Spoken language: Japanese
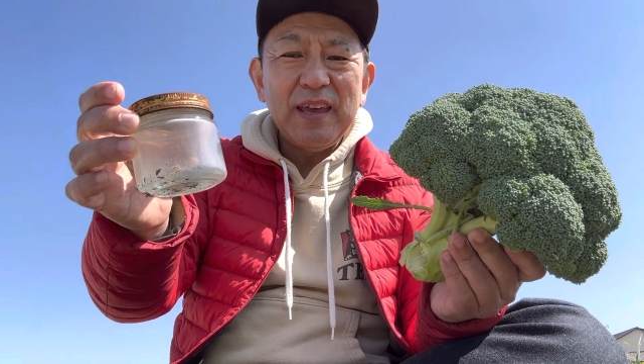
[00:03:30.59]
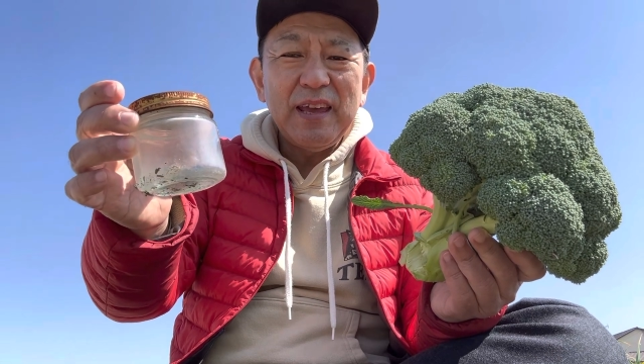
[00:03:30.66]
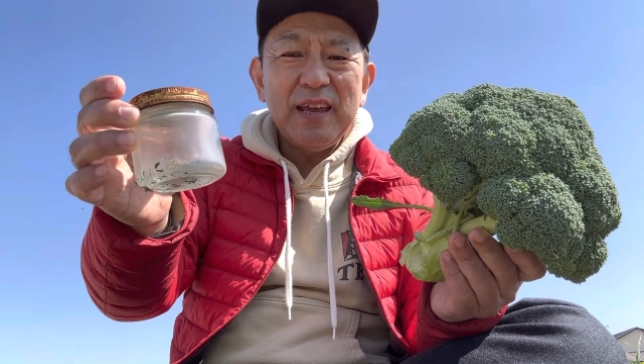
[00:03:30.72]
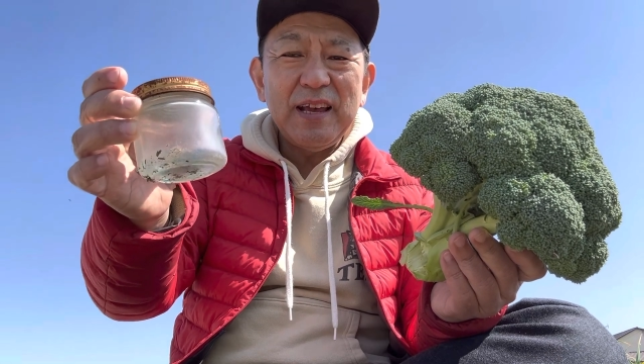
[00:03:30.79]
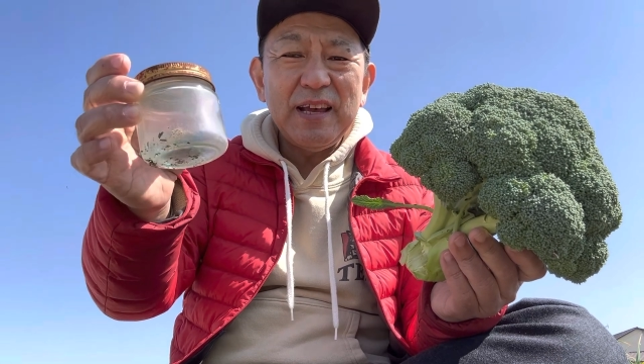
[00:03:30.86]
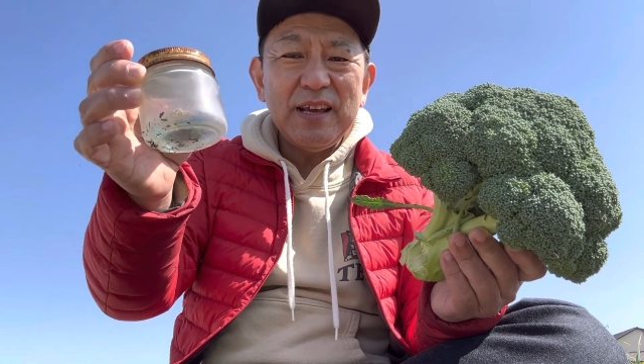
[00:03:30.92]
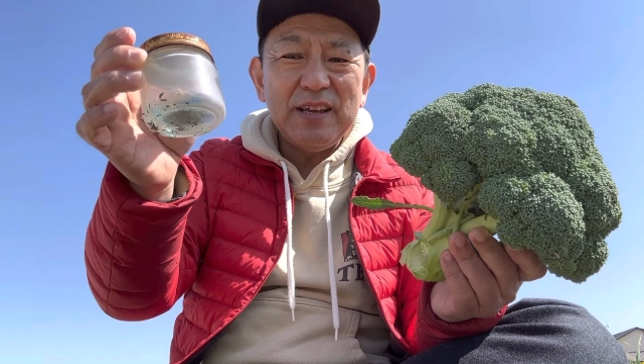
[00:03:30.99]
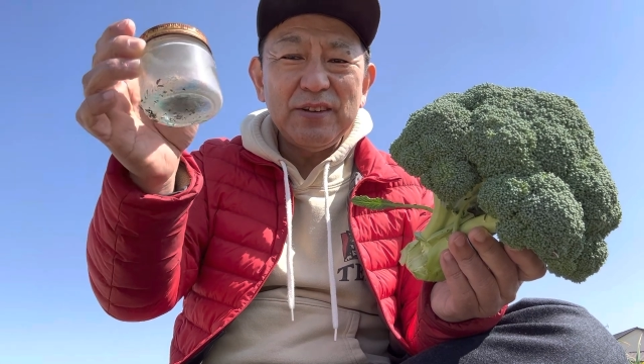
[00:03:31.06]

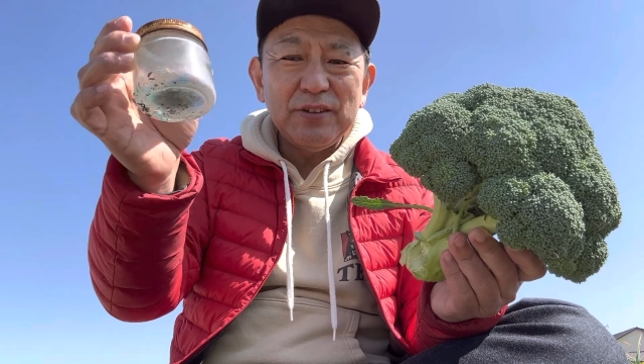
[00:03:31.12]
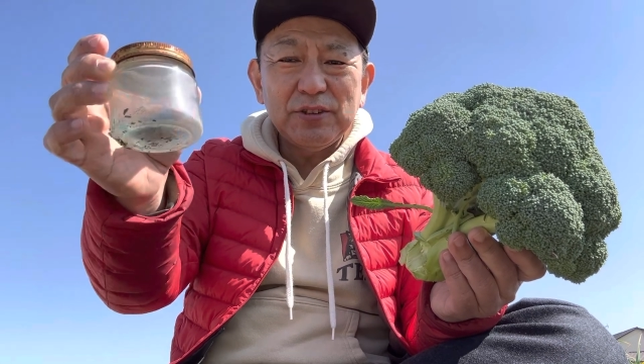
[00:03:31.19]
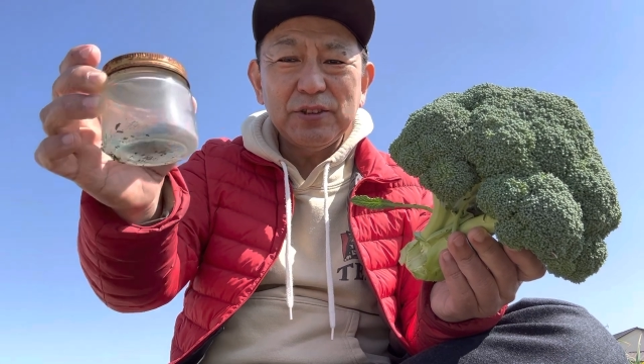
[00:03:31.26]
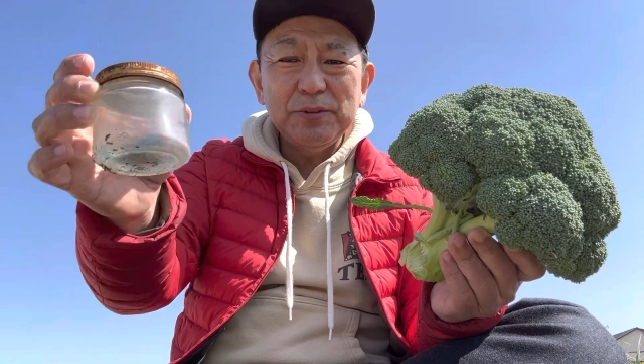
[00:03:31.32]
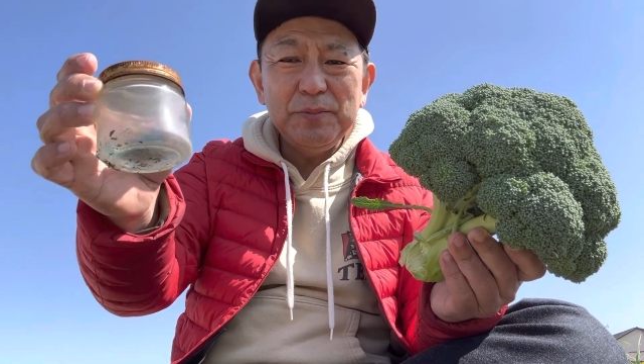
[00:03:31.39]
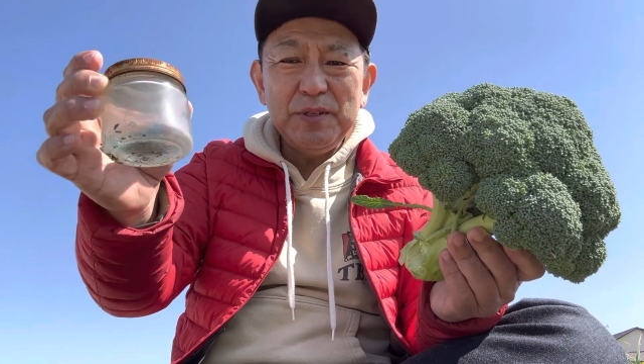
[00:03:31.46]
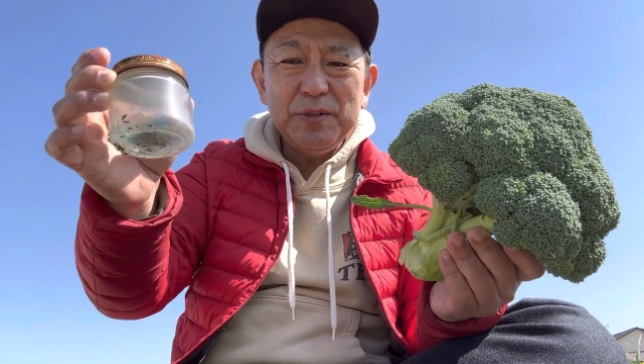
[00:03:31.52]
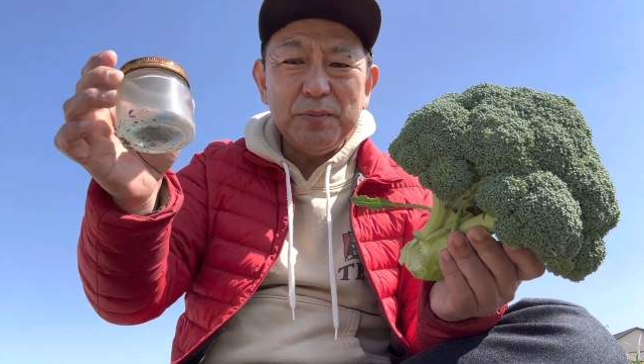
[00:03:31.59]
えー、四
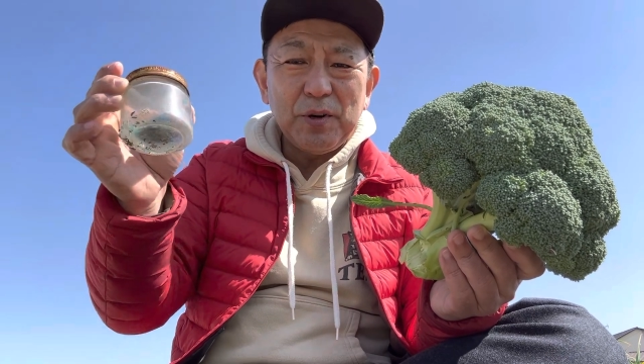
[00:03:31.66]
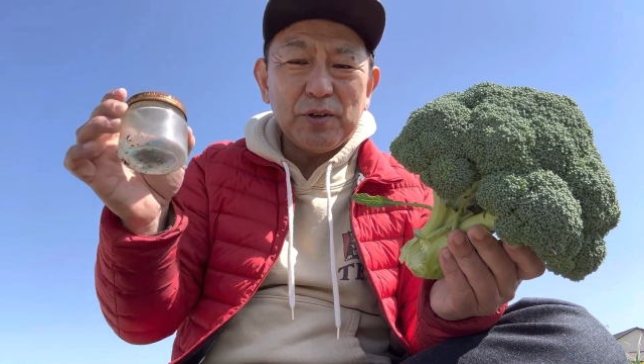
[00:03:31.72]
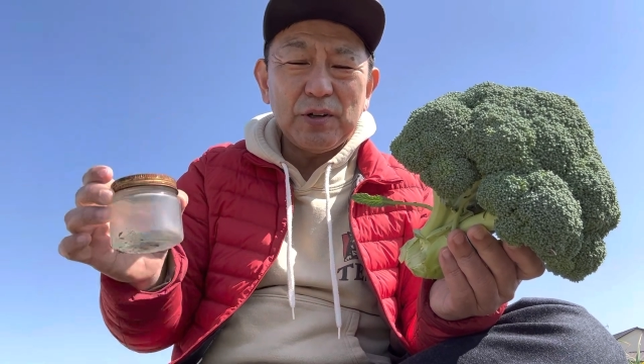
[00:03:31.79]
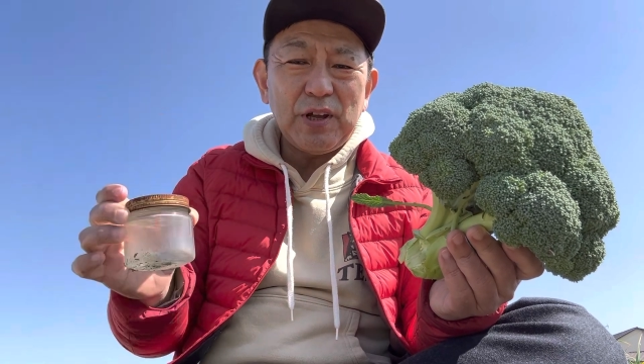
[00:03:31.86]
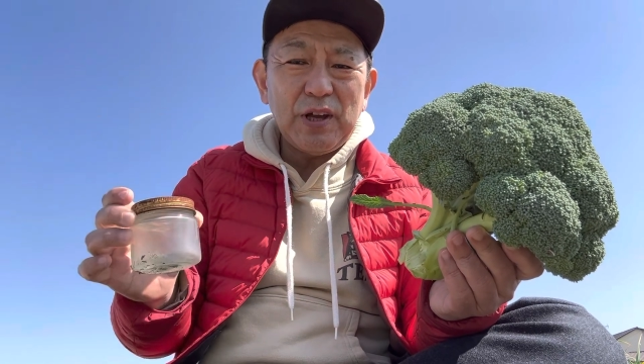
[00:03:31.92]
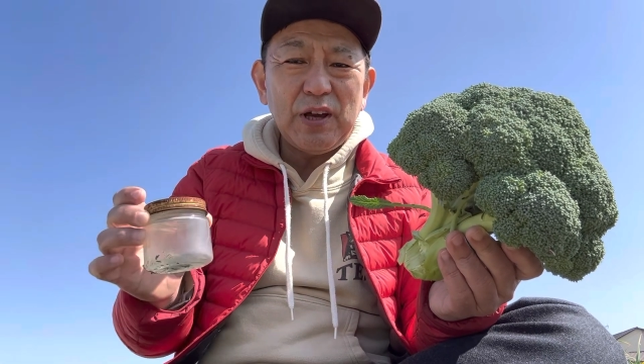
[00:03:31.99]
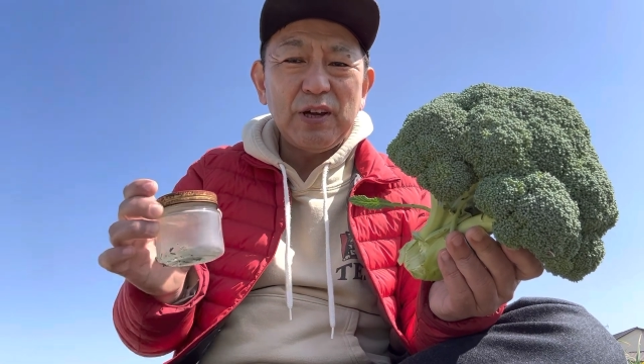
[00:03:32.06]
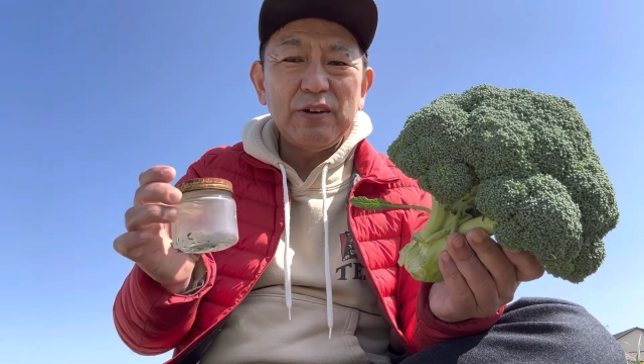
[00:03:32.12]
隅にもこれ、